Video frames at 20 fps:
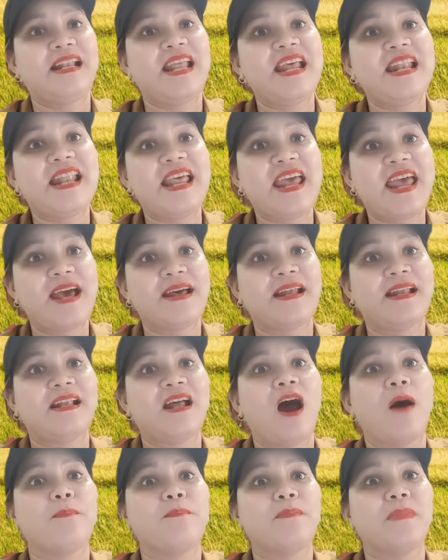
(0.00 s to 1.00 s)
le le
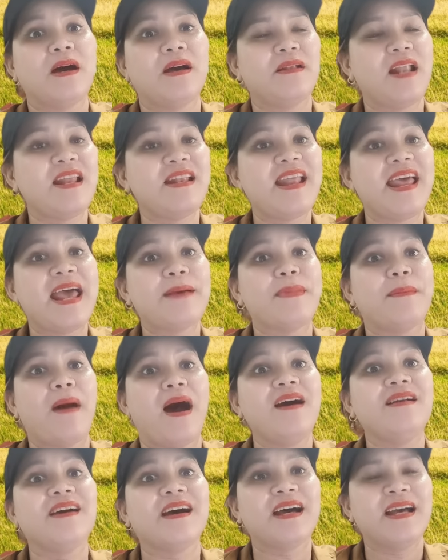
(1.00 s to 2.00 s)
hộp mà le le mà
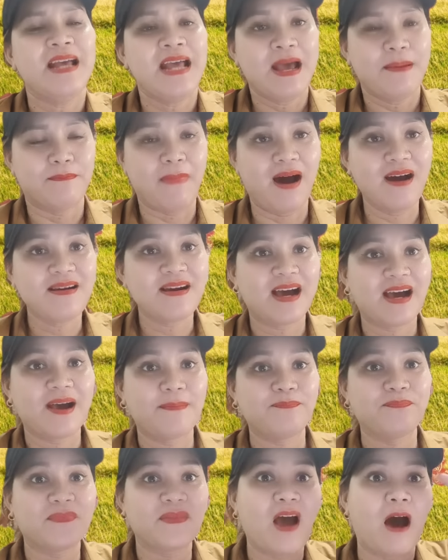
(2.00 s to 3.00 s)
mở ra mở um,